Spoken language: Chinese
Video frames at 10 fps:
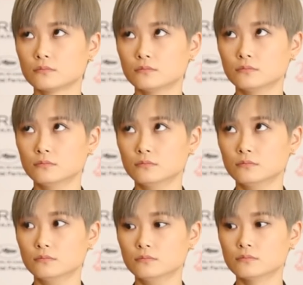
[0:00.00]
嗯，
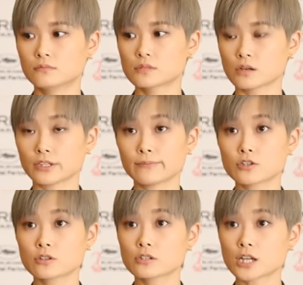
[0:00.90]
草间
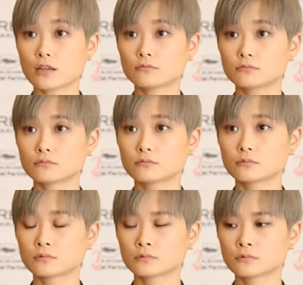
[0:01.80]
弥生的展，
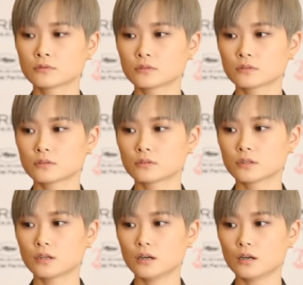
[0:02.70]

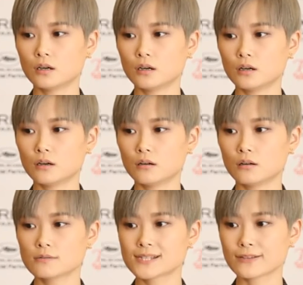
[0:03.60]

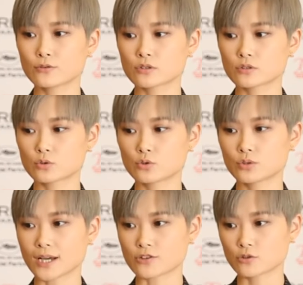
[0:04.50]
呃，再就是
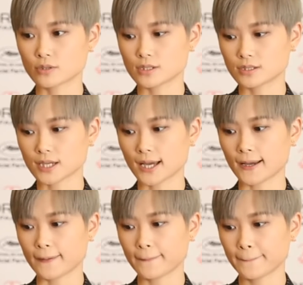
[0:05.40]
去感受了一
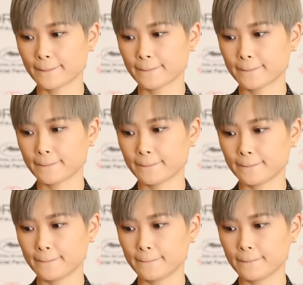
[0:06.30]
下，
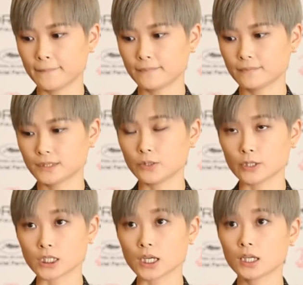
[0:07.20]
嗯，音
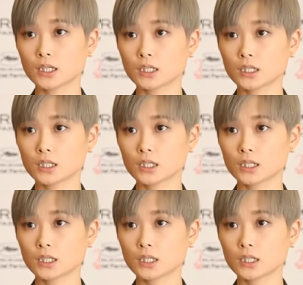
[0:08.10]
乐节，